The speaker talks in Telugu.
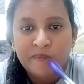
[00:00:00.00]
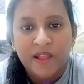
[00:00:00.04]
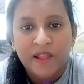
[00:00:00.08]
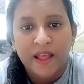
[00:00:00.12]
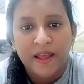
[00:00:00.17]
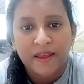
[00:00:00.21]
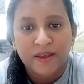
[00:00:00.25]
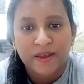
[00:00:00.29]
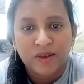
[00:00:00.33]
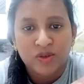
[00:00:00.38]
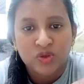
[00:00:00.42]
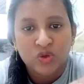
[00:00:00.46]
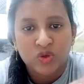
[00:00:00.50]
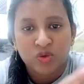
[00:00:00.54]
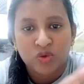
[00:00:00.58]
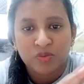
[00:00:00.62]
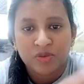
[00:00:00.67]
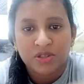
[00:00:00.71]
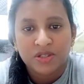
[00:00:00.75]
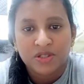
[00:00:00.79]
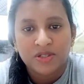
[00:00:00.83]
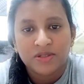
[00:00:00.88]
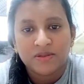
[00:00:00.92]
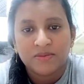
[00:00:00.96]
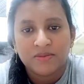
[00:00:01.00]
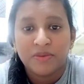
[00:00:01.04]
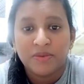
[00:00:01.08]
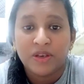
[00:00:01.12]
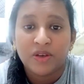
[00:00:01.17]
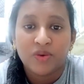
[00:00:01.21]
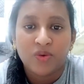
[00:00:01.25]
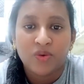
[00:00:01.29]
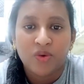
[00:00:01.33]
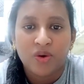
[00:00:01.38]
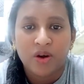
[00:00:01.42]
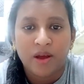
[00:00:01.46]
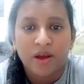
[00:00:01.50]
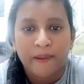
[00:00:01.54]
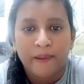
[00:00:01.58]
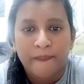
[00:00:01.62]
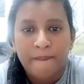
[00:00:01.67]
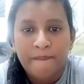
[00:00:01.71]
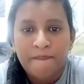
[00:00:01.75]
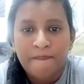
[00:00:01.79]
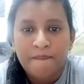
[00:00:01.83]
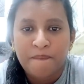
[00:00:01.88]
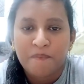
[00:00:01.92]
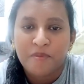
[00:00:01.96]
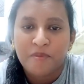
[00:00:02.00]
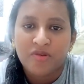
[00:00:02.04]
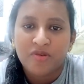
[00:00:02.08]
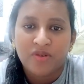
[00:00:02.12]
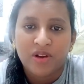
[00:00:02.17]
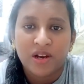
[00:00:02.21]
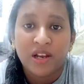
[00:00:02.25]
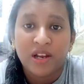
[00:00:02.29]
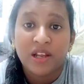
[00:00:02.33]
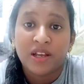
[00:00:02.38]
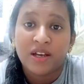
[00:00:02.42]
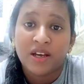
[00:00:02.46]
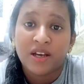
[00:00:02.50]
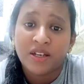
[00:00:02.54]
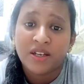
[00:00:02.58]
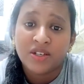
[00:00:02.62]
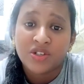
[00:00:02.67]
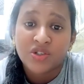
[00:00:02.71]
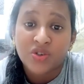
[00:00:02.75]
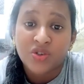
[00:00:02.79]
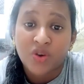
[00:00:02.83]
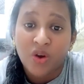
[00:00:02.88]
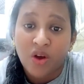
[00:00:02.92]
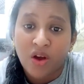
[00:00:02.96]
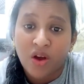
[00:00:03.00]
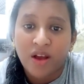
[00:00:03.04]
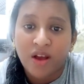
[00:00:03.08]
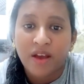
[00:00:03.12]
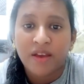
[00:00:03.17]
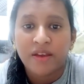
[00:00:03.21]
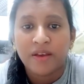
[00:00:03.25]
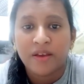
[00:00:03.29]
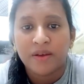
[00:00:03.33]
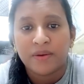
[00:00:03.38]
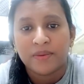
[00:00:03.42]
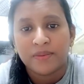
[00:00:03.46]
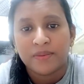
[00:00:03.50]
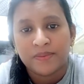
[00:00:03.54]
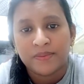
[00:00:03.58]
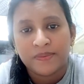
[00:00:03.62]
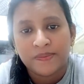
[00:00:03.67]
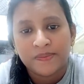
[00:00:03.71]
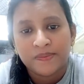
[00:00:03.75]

థ్యాంక్ యూ సో మచ్ మీకు కూడా మీ వల్ల ఇంకా నేను స్ట్రాంగ్ అయ్యాను